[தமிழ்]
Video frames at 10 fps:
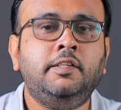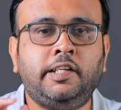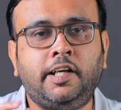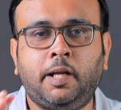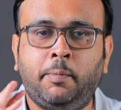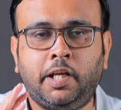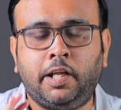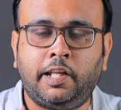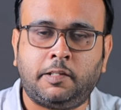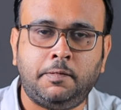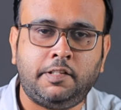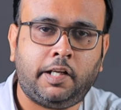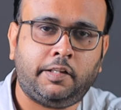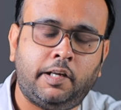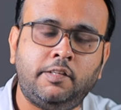செட் அப்படிங்கிறது
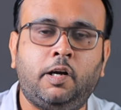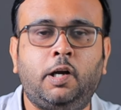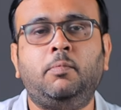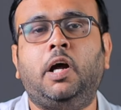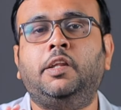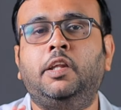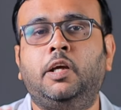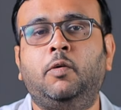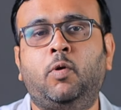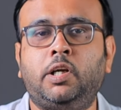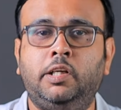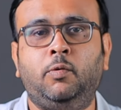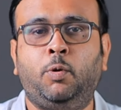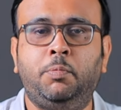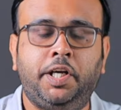எக்ஸ்பிளிசிட்டாக தெரிஞ்சாலும் அந்த ஒர்க்
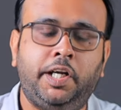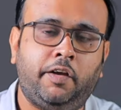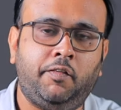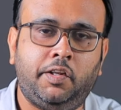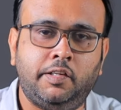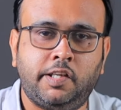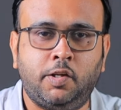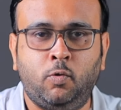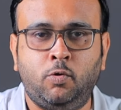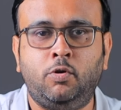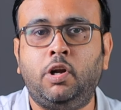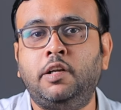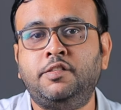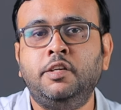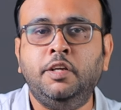ரொம்ப டீட்டாகவே இருந்துச்சு அந்த ஊடு
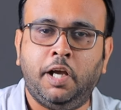டால்ஸ்